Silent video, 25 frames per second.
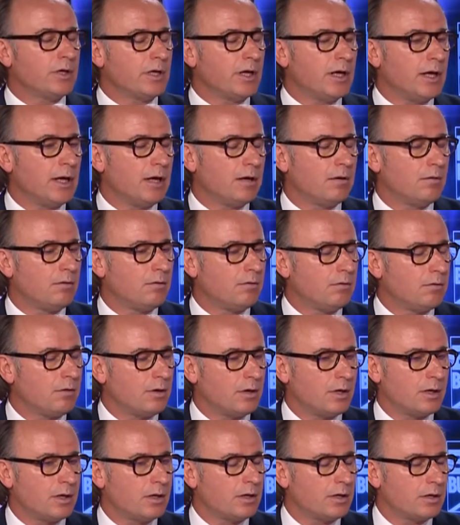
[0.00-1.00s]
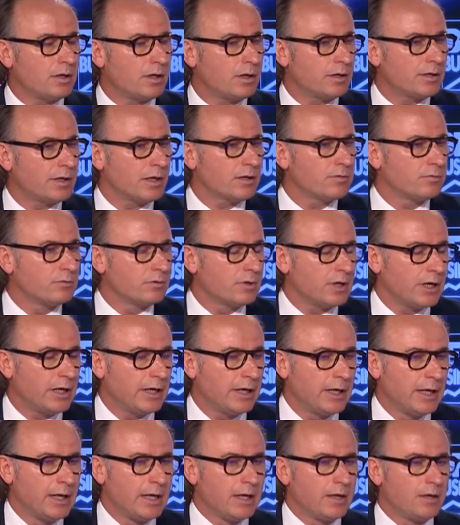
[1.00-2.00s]
Un, cas, euh, un, cas
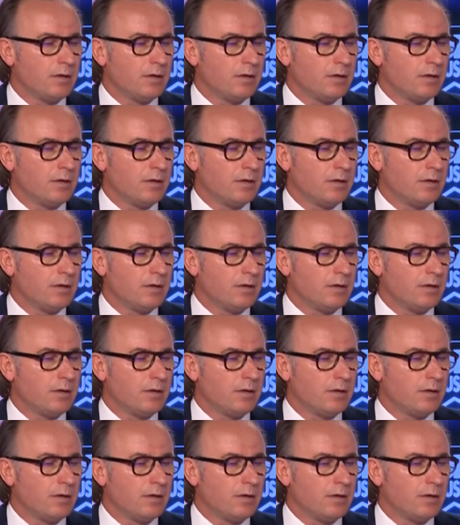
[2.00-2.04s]
concret.